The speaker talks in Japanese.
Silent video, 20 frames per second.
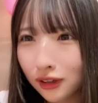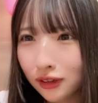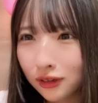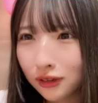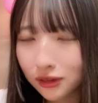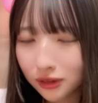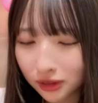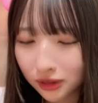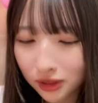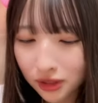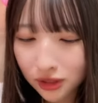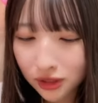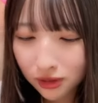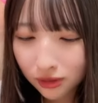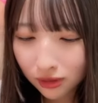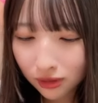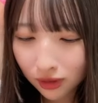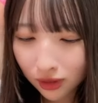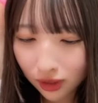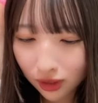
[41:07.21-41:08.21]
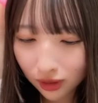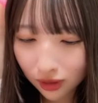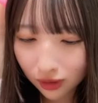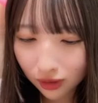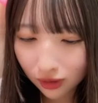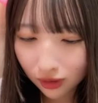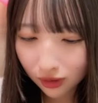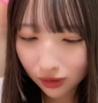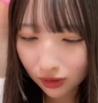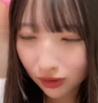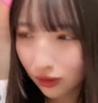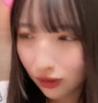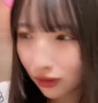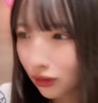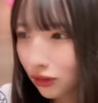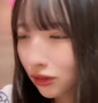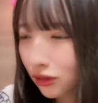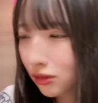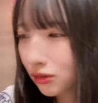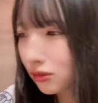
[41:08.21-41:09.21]
なんか私のね
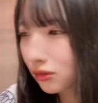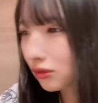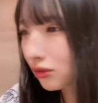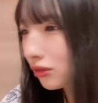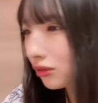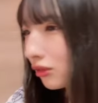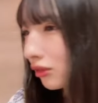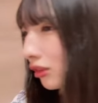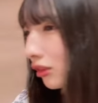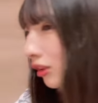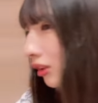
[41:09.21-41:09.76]
あの